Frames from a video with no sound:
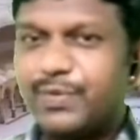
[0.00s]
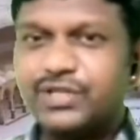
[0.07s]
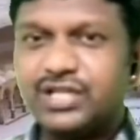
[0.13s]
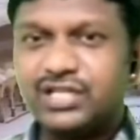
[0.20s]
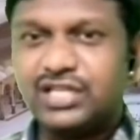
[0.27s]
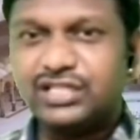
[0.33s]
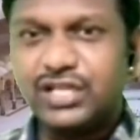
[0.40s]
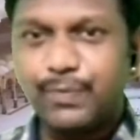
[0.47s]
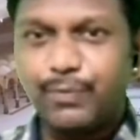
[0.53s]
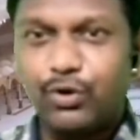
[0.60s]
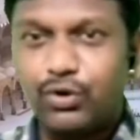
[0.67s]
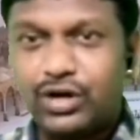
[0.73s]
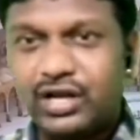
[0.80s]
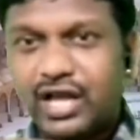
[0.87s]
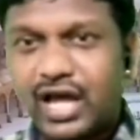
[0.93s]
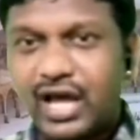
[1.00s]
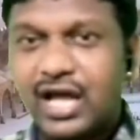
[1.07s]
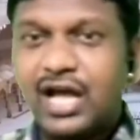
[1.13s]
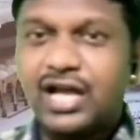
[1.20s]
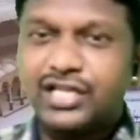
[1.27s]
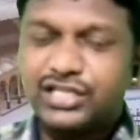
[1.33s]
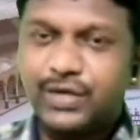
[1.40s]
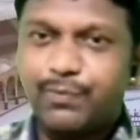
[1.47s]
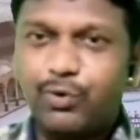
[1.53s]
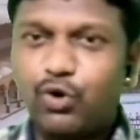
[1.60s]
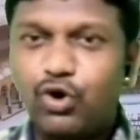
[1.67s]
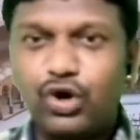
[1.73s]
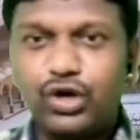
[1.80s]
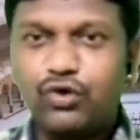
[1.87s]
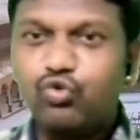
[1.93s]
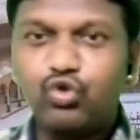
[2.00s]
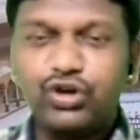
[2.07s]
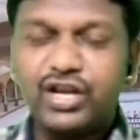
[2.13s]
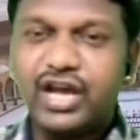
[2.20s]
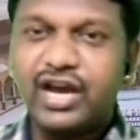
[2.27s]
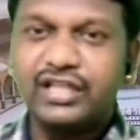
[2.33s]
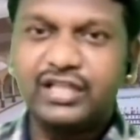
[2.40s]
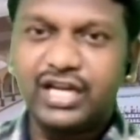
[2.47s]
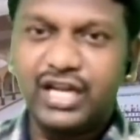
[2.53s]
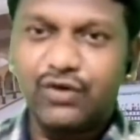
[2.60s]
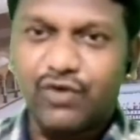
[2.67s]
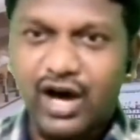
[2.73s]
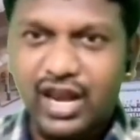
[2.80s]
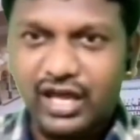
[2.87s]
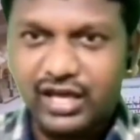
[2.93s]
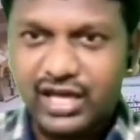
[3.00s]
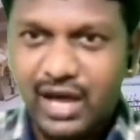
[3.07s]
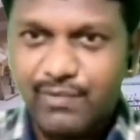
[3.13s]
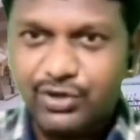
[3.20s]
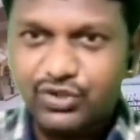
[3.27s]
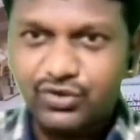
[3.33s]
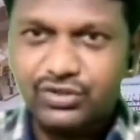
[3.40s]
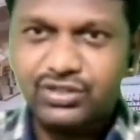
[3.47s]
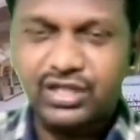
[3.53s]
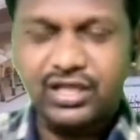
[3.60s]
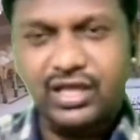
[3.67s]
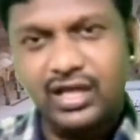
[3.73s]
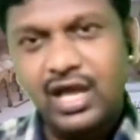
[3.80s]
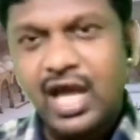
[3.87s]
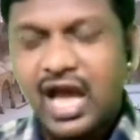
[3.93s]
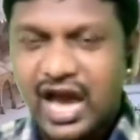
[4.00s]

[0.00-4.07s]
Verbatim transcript: పంపిస్తాడు చెప్పిన ఉంటారా చెప్పిన వాళ్ళకి ఊరినే కదండి వాళ్ళకి కమిషన్ వస్తుంది